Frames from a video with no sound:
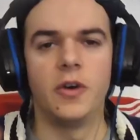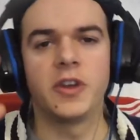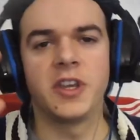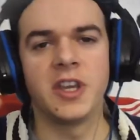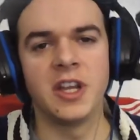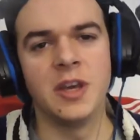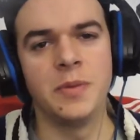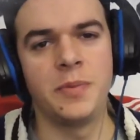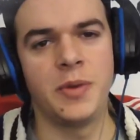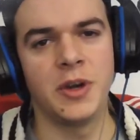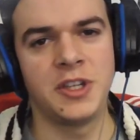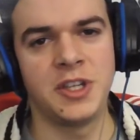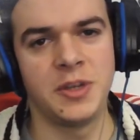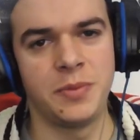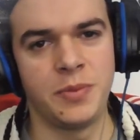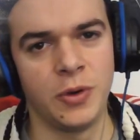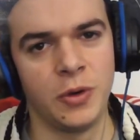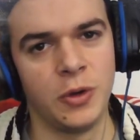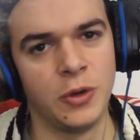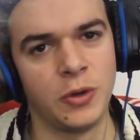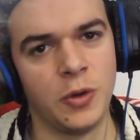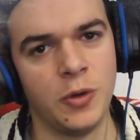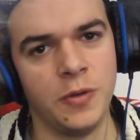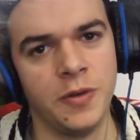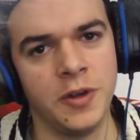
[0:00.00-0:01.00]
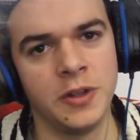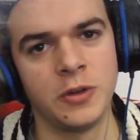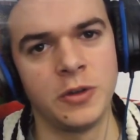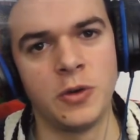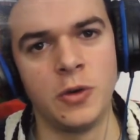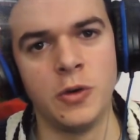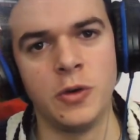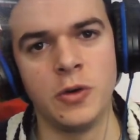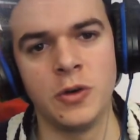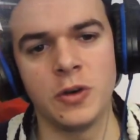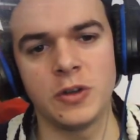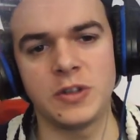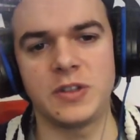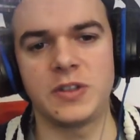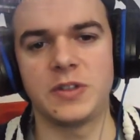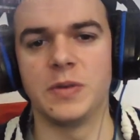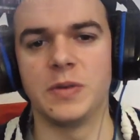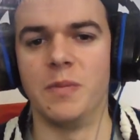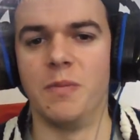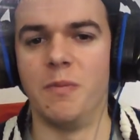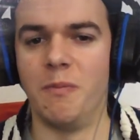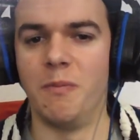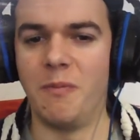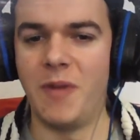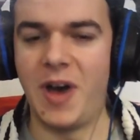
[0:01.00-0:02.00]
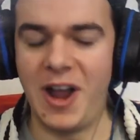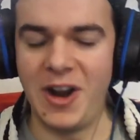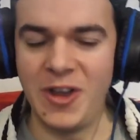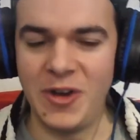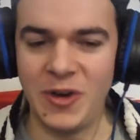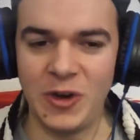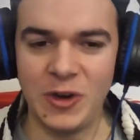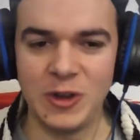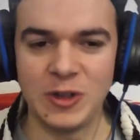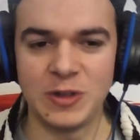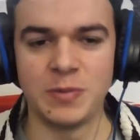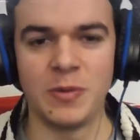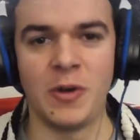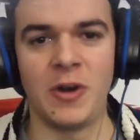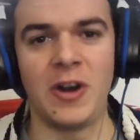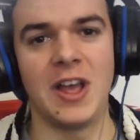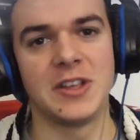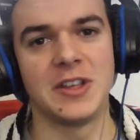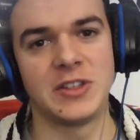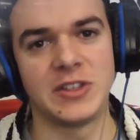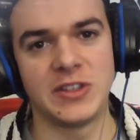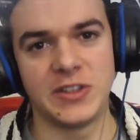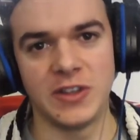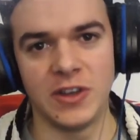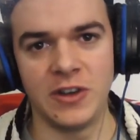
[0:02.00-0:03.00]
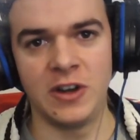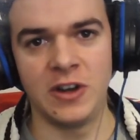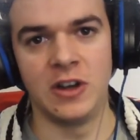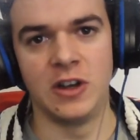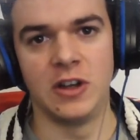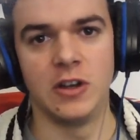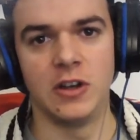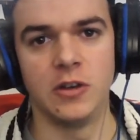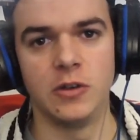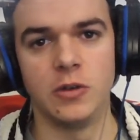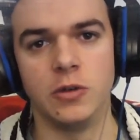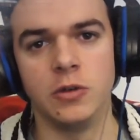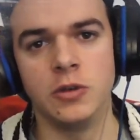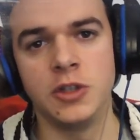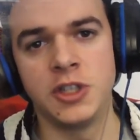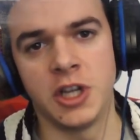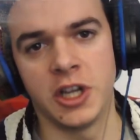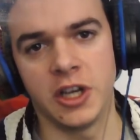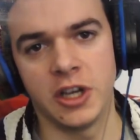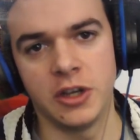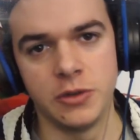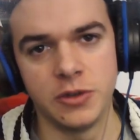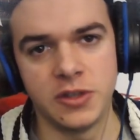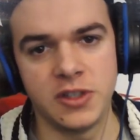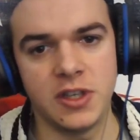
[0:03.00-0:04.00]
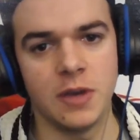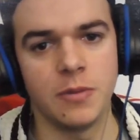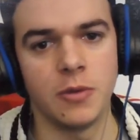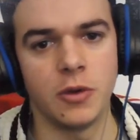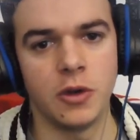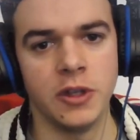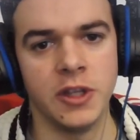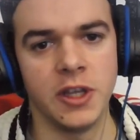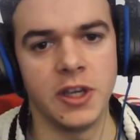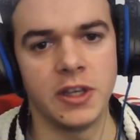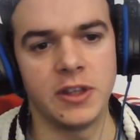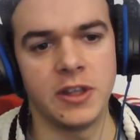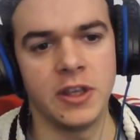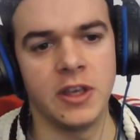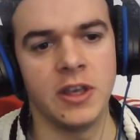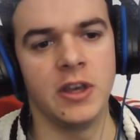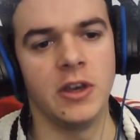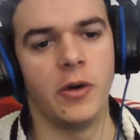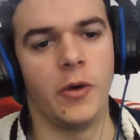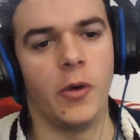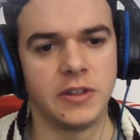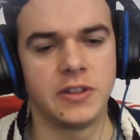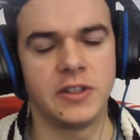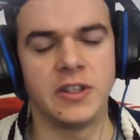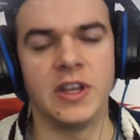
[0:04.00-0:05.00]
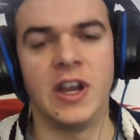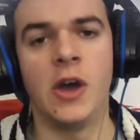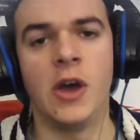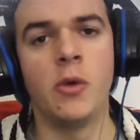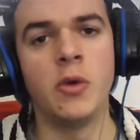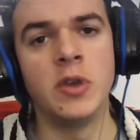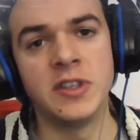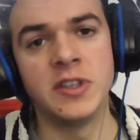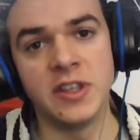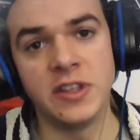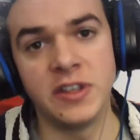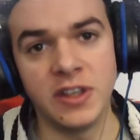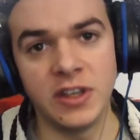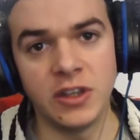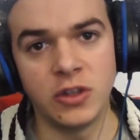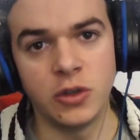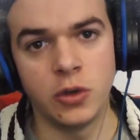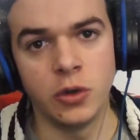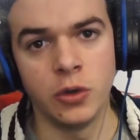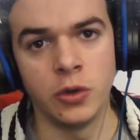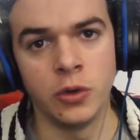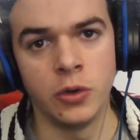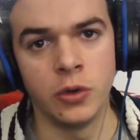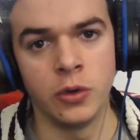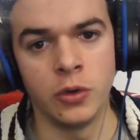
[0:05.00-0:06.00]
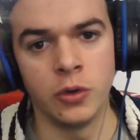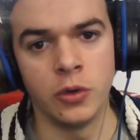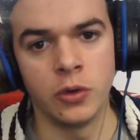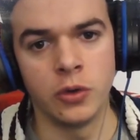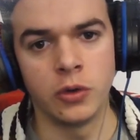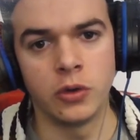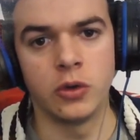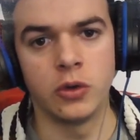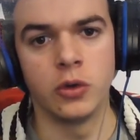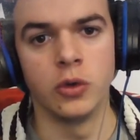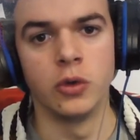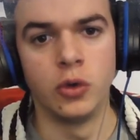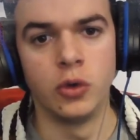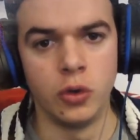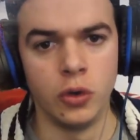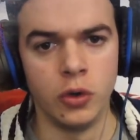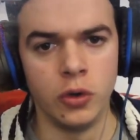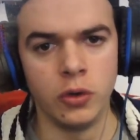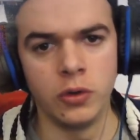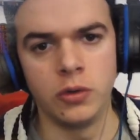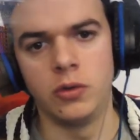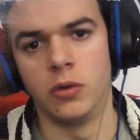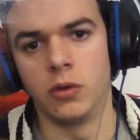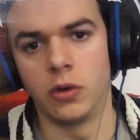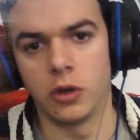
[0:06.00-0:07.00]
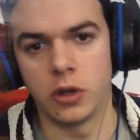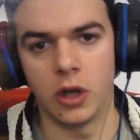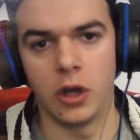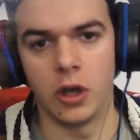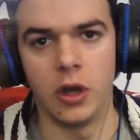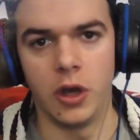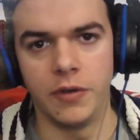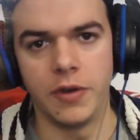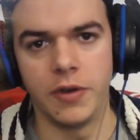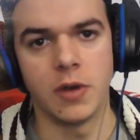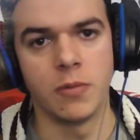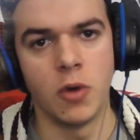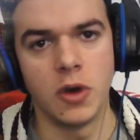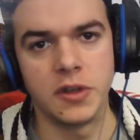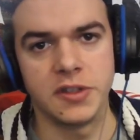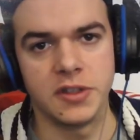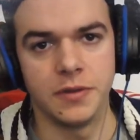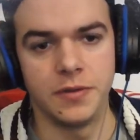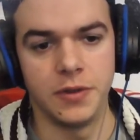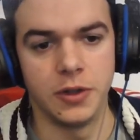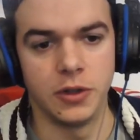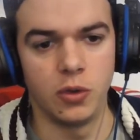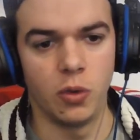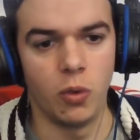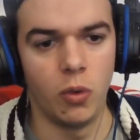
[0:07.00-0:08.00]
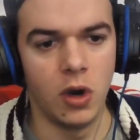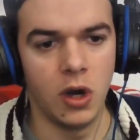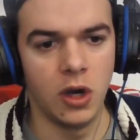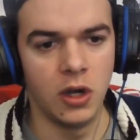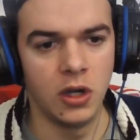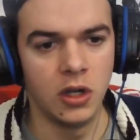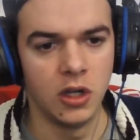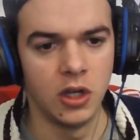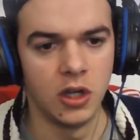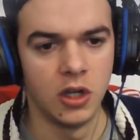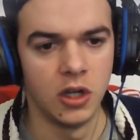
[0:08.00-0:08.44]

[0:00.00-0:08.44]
Ok les potes, j'ai pu retrouver une course. Malheureusement, la seule où j'ai réussi à me connecter, c'est là où ils étaient que, que deux. Donc euh, avec moi, ça fait trois.